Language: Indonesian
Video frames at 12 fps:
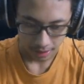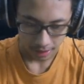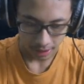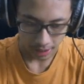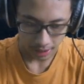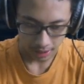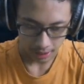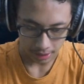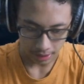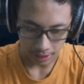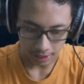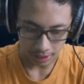dan
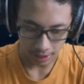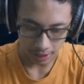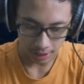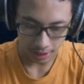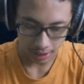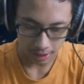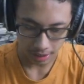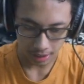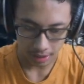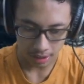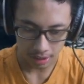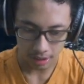ini
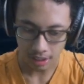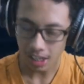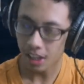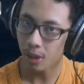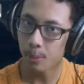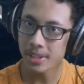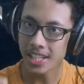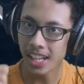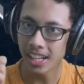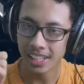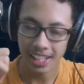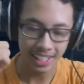uh, kalau
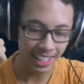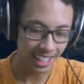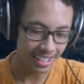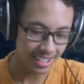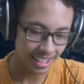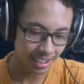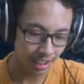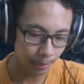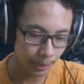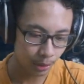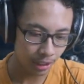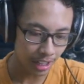misal ya ini guys ya
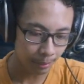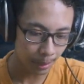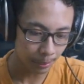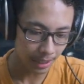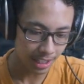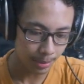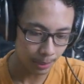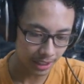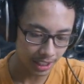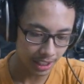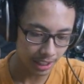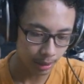kebetulan mapnya
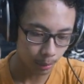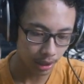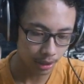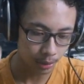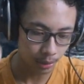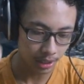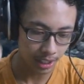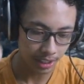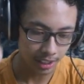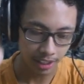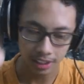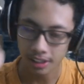seperti ini waduh ini ada
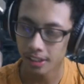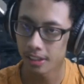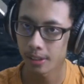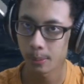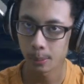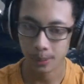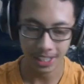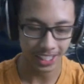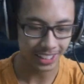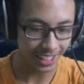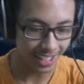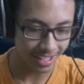yang
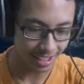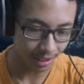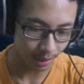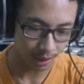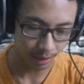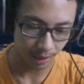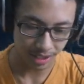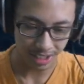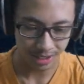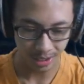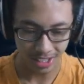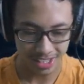berkata kasar oke gua
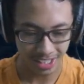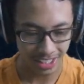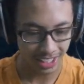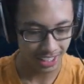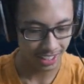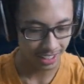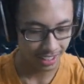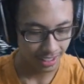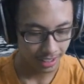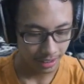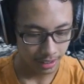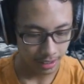sensor aja kali ya
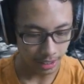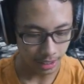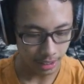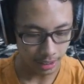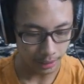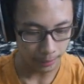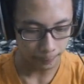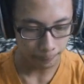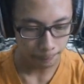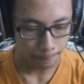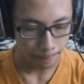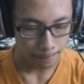dan
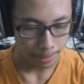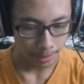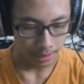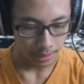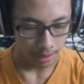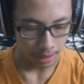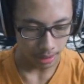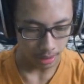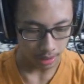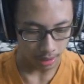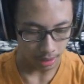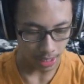
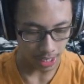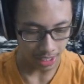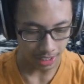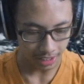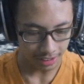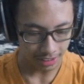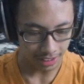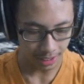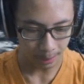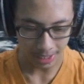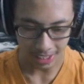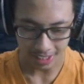uh, ah ini
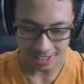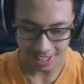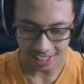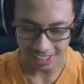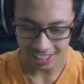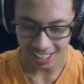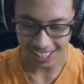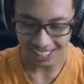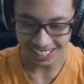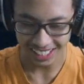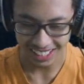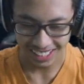gimana nih cara
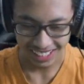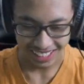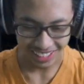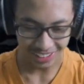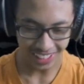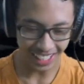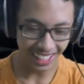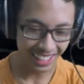ngilanginnya Jadilah.